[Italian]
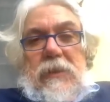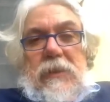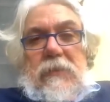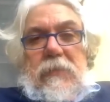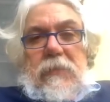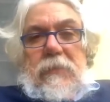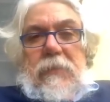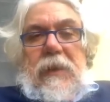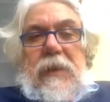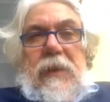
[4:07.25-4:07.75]

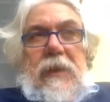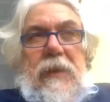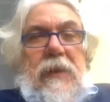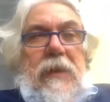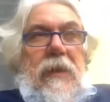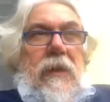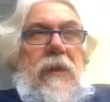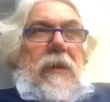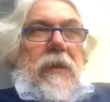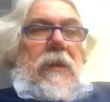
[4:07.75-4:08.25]
quindi mi pare
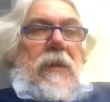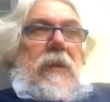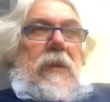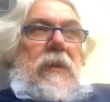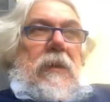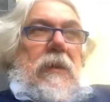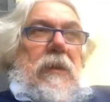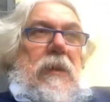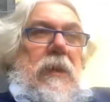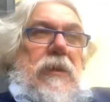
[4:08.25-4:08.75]
che
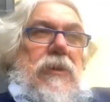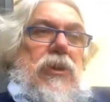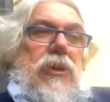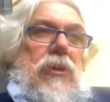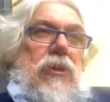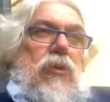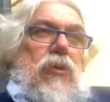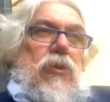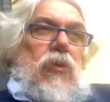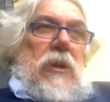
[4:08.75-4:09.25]
la
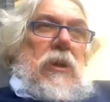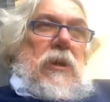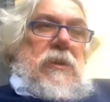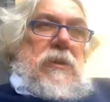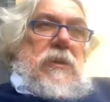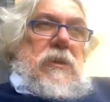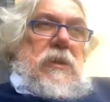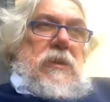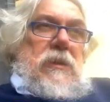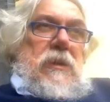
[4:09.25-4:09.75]
cintura
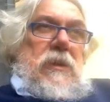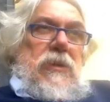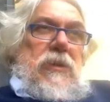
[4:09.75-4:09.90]
si stia